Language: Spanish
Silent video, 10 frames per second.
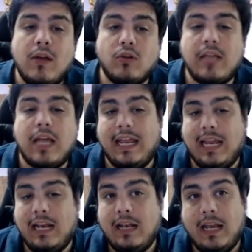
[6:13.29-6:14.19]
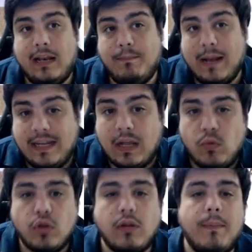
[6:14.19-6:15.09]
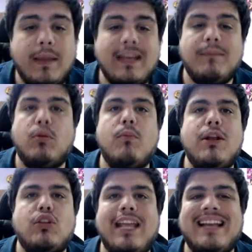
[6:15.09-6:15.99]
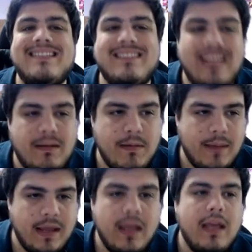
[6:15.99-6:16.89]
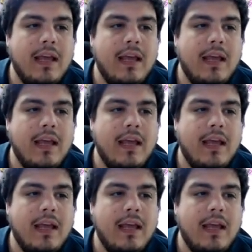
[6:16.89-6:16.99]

o sea, el, planeta 1 te va a pedir que por lo menos tengan 100 MP.